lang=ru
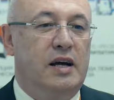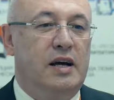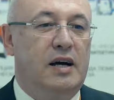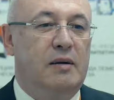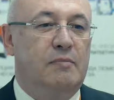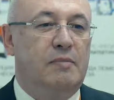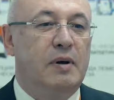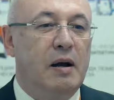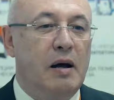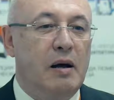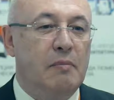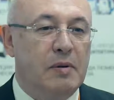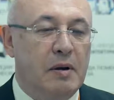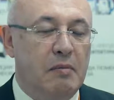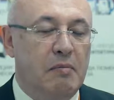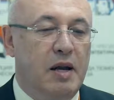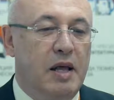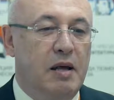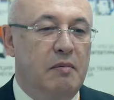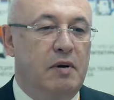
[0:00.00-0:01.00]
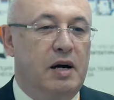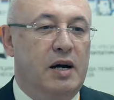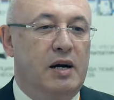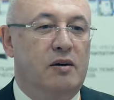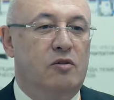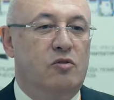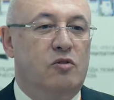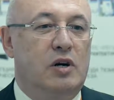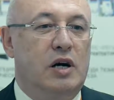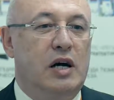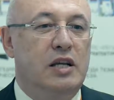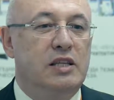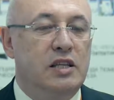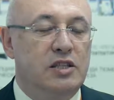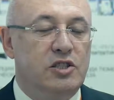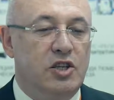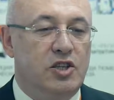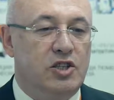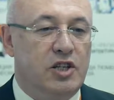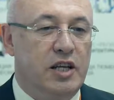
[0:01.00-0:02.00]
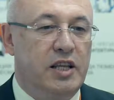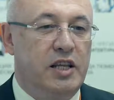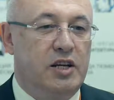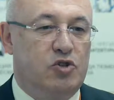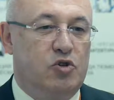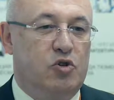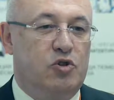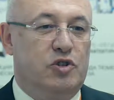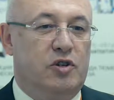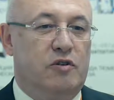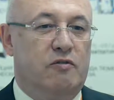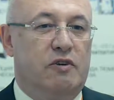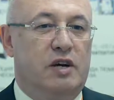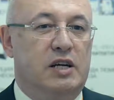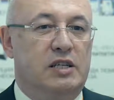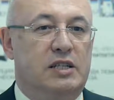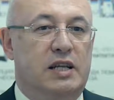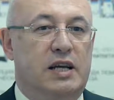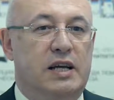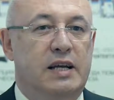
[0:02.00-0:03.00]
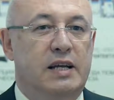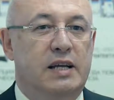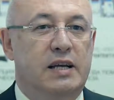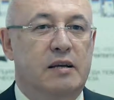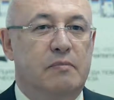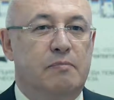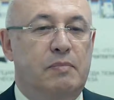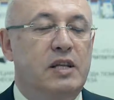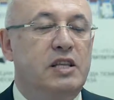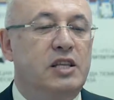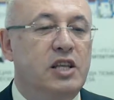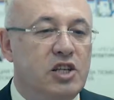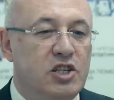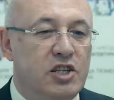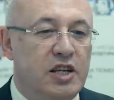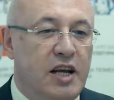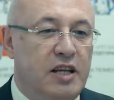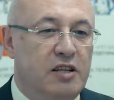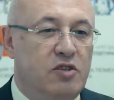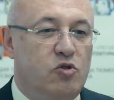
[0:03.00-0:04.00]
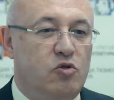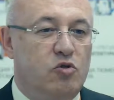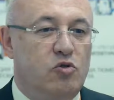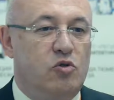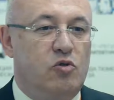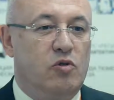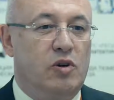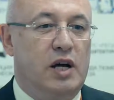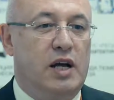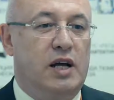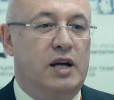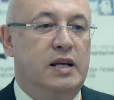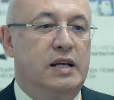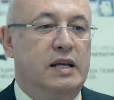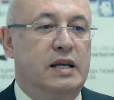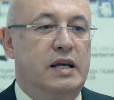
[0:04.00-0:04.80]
э, про, о проблемах, о достижениях, что очень важно, поддержать друг друга.